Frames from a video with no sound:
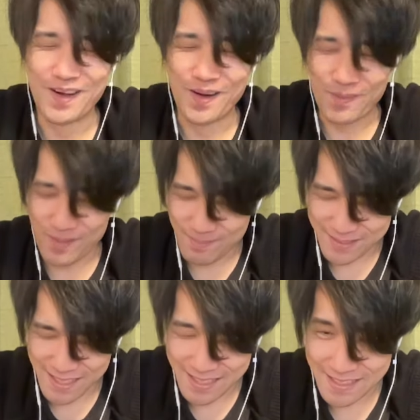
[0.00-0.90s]
思いま
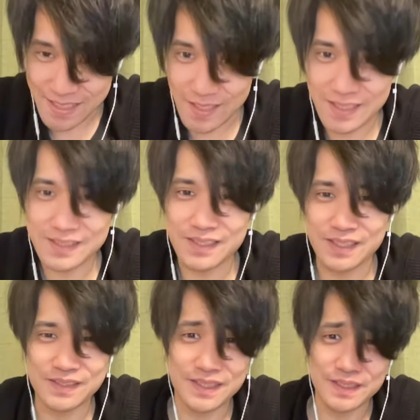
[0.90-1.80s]
す。相変わらず
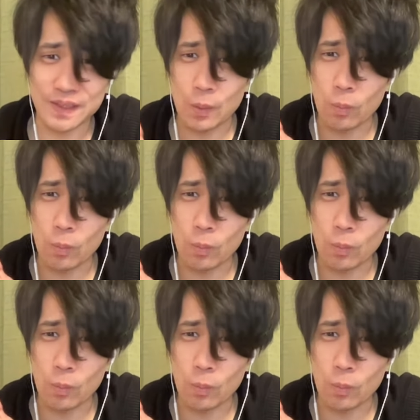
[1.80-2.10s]
滑舌が悪い。